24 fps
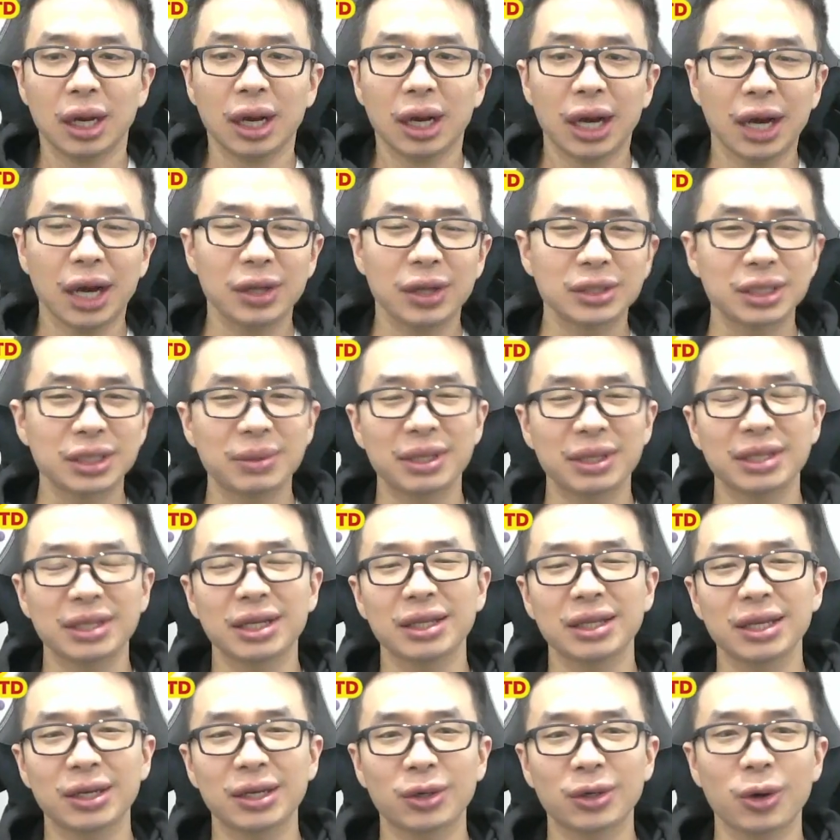Halo, selamat datang
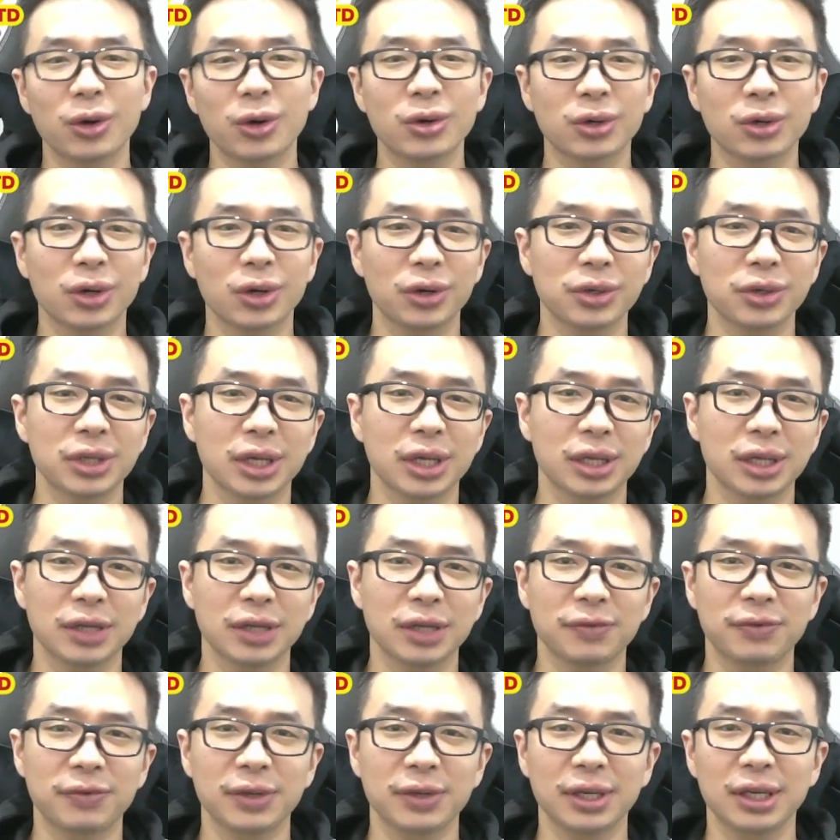di Kongko United
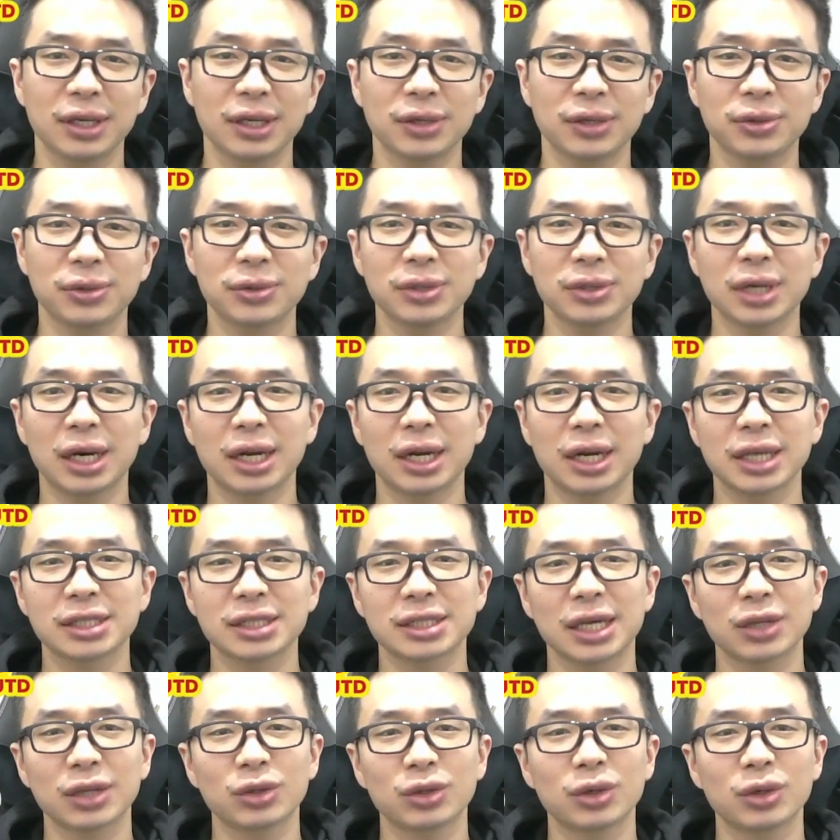TV. Hungari
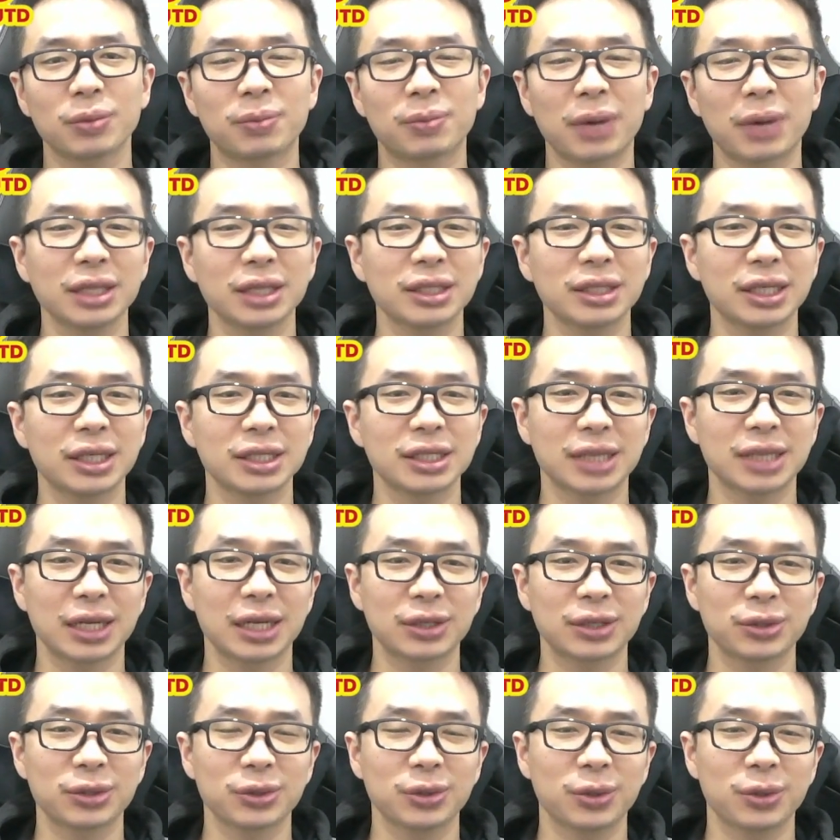1, Prancis
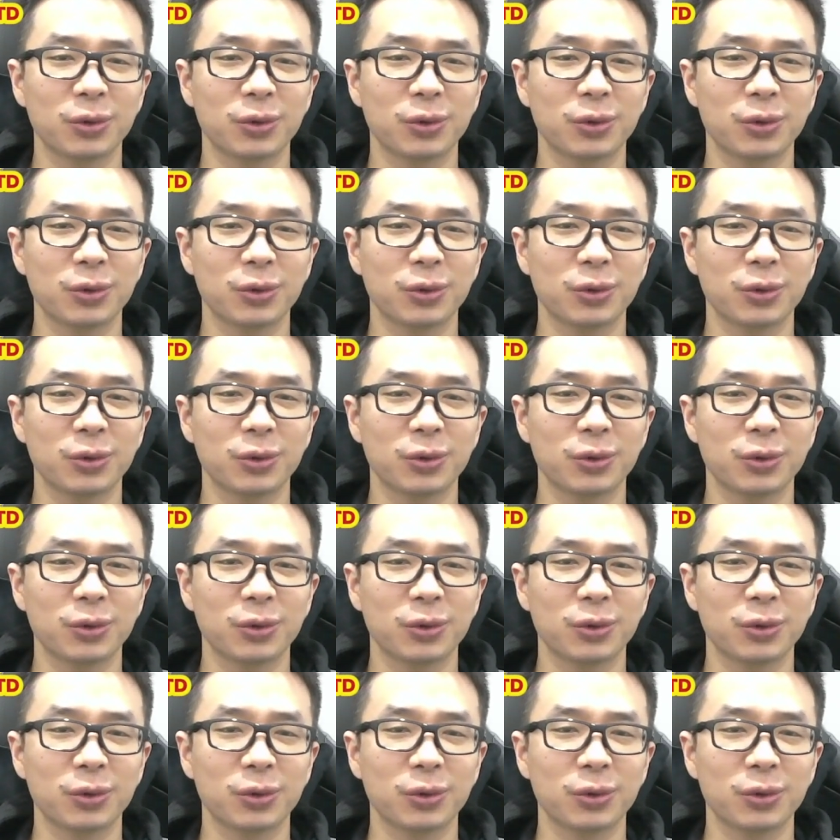1.